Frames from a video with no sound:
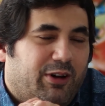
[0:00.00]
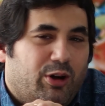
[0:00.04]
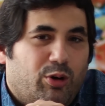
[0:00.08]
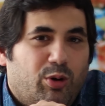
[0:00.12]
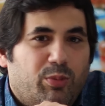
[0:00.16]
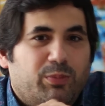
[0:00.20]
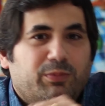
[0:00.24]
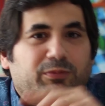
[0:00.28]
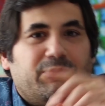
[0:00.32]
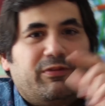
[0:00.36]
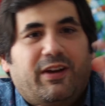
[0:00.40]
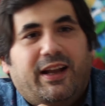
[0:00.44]

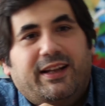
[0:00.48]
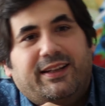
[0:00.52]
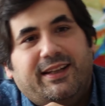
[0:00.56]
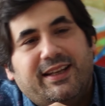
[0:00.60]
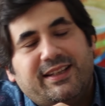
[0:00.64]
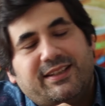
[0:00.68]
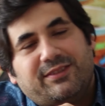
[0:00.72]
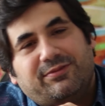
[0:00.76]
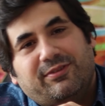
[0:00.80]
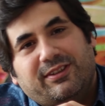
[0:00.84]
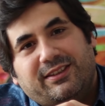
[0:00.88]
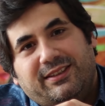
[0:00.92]
warum? Weil
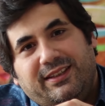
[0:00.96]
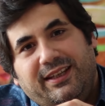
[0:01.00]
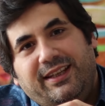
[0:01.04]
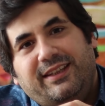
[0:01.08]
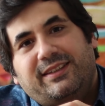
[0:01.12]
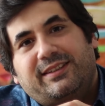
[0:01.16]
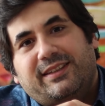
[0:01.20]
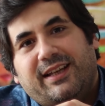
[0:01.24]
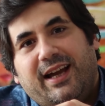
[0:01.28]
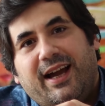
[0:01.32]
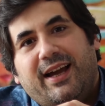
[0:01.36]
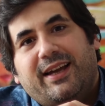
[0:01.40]
das, was
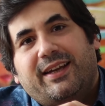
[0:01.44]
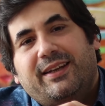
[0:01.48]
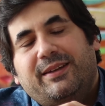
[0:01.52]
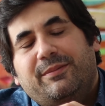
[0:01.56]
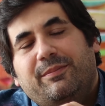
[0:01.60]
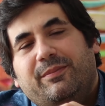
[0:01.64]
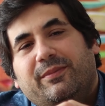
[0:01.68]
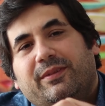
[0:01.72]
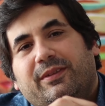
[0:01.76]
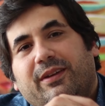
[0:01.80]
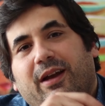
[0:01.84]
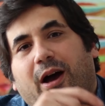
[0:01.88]
ich
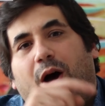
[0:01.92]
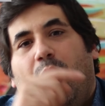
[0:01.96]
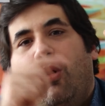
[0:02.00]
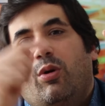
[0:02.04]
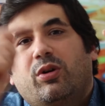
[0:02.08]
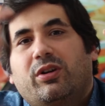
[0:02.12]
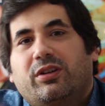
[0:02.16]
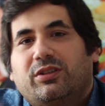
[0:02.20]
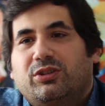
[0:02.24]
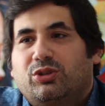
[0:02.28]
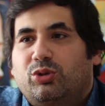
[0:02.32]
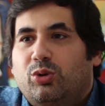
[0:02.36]
sage,
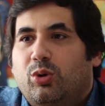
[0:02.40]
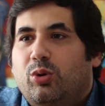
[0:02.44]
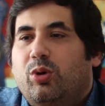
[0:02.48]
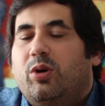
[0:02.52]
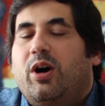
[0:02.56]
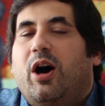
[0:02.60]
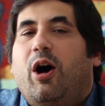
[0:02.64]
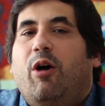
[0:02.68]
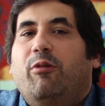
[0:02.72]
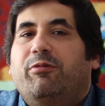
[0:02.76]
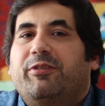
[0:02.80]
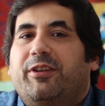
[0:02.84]
auch
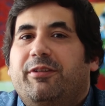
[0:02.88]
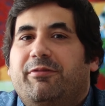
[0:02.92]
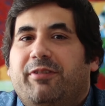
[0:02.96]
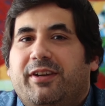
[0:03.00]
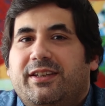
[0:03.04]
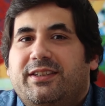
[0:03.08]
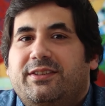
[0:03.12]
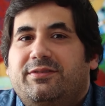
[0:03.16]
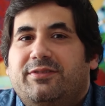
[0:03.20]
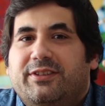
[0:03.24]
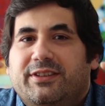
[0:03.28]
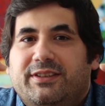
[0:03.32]
so
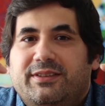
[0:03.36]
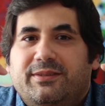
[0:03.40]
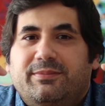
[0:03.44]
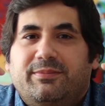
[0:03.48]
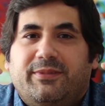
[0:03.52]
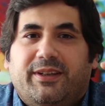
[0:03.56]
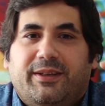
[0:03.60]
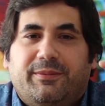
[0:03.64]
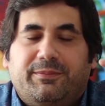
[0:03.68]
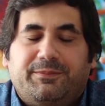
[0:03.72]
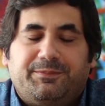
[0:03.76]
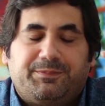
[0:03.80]
aufgefasst wird.
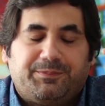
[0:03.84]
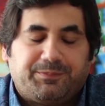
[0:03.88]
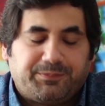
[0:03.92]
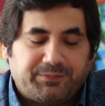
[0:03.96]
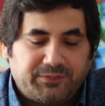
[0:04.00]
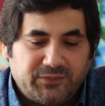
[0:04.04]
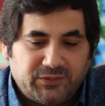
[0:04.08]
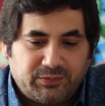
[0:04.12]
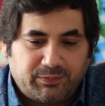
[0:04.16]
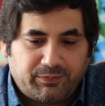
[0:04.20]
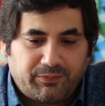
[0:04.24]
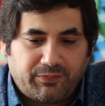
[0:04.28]
Ja?
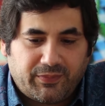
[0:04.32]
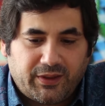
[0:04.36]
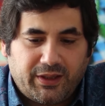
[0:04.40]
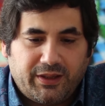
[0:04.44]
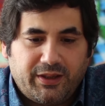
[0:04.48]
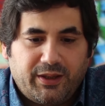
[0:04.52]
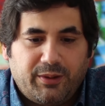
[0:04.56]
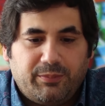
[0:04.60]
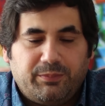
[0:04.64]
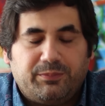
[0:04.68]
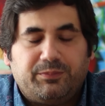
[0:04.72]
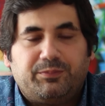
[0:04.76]

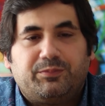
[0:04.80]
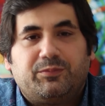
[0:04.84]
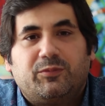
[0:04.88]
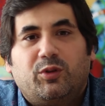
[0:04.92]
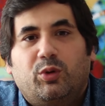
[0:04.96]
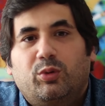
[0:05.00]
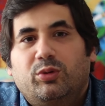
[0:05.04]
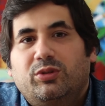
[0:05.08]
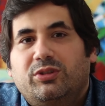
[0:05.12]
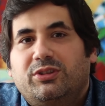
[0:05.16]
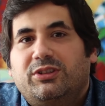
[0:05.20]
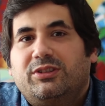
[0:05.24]
Ähm,
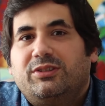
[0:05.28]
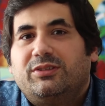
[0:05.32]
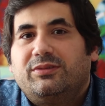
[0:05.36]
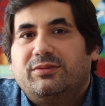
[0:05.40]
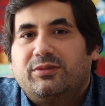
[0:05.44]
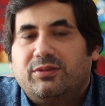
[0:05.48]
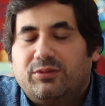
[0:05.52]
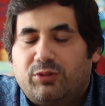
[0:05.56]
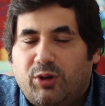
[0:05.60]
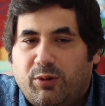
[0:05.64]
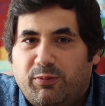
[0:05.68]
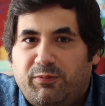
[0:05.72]
und
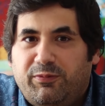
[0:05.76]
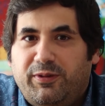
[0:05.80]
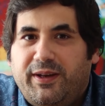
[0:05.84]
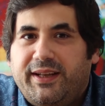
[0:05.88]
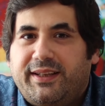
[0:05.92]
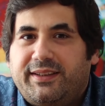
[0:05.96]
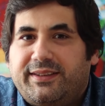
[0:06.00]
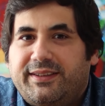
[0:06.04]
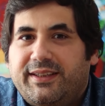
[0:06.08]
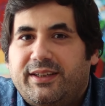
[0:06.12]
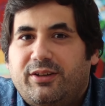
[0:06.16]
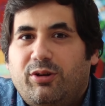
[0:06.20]

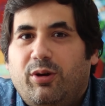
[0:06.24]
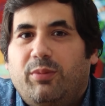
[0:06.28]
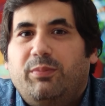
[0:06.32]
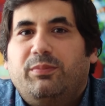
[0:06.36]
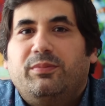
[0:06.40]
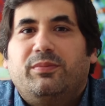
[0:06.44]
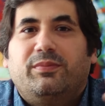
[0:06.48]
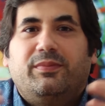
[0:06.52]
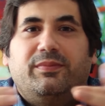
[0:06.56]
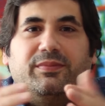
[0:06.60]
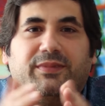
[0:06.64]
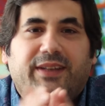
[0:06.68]
Konflikte
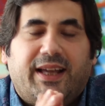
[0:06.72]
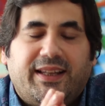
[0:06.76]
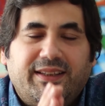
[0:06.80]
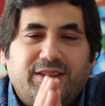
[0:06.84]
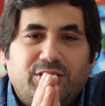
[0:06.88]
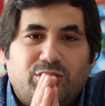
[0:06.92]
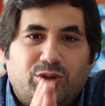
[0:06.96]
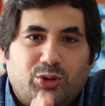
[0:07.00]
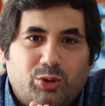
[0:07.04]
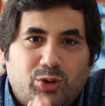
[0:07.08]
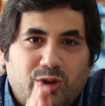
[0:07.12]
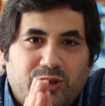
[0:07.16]
kommen
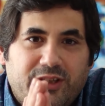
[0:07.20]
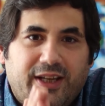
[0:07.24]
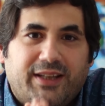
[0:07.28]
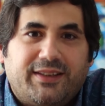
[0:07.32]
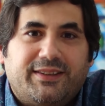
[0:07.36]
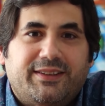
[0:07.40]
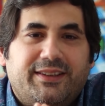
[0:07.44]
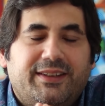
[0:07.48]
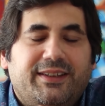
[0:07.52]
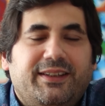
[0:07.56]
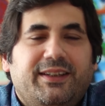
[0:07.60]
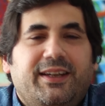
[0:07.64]
dann
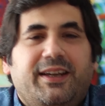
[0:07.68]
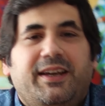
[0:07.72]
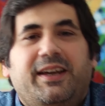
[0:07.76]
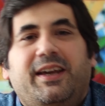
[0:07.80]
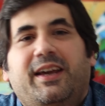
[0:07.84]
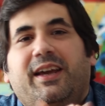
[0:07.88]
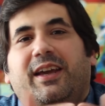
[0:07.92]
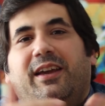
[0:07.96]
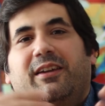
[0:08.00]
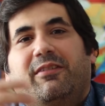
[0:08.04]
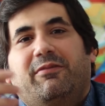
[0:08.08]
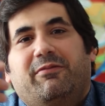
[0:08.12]
zustande,
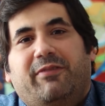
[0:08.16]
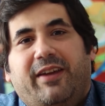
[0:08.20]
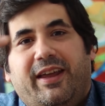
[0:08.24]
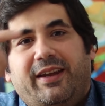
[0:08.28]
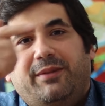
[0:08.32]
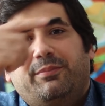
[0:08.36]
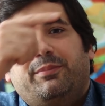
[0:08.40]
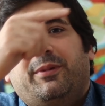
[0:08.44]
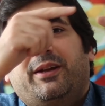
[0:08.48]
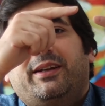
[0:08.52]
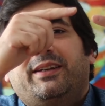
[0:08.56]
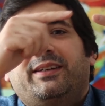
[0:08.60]

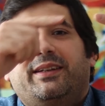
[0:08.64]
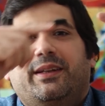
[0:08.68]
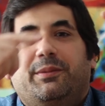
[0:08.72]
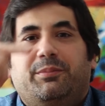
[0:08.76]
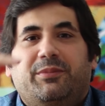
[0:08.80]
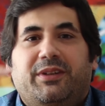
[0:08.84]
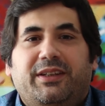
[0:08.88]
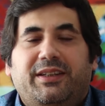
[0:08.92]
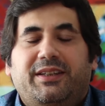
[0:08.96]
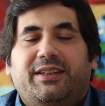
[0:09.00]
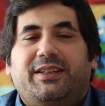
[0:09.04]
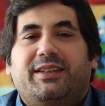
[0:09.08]
wenn man
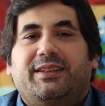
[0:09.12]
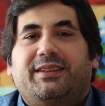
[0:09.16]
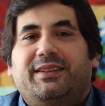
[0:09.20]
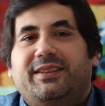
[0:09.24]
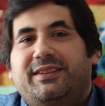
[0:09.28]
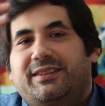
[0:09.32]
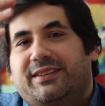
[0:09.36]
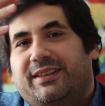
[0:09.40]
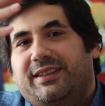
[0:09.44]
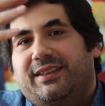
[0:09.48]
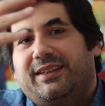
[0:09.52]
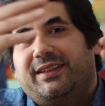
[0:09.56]
nämlich hier
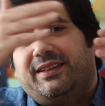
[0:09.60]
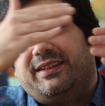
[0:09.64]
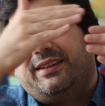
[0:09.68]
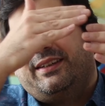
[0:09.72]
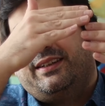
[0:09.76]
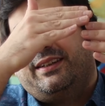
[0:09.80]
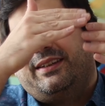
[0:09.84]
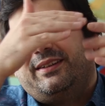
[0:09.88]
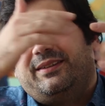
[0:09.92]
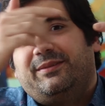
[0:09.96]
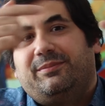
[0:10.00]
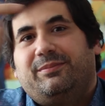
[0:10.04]

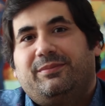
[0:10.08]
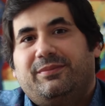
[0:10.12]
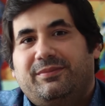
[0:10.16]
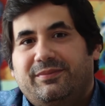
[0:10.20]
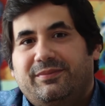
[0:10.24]
diese